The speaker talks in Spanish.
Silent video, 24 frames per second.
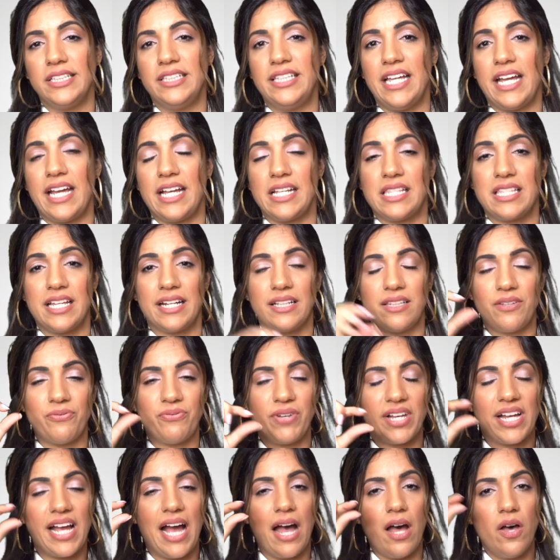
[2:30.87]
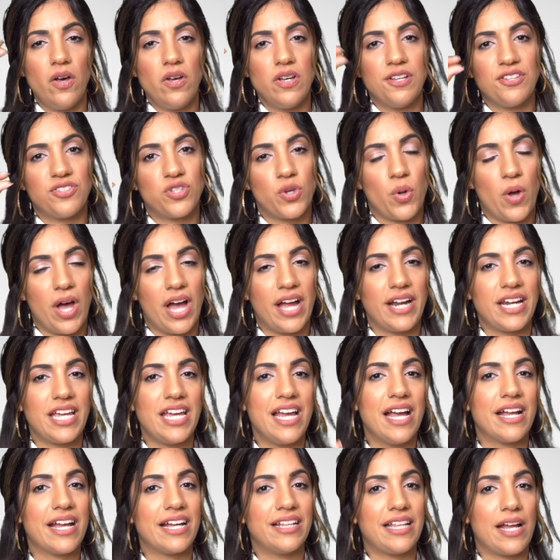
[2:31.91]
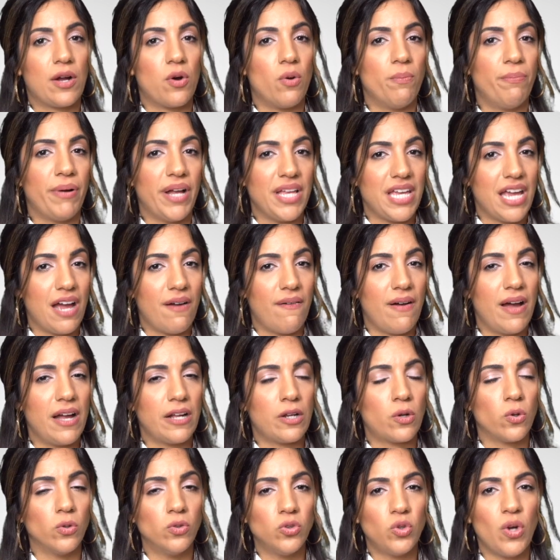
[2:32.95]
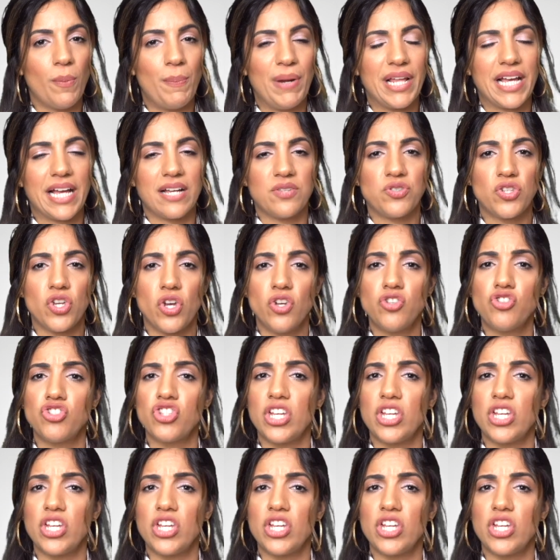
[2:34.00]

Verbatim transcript: de certificado de ciudadanía que te acompañaba con tu aplicación.